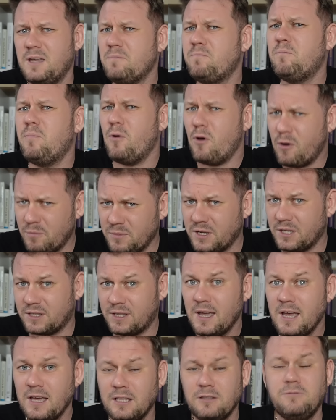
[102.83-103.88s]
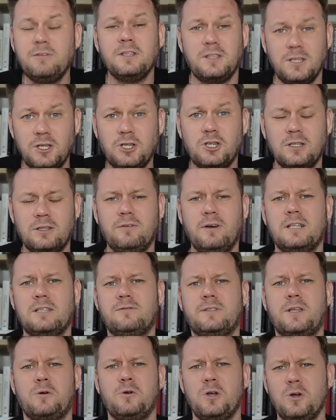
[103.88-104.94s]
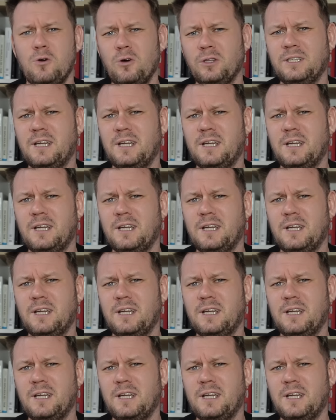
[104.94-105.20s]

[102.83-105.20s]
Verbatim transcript: помнит 2022 год,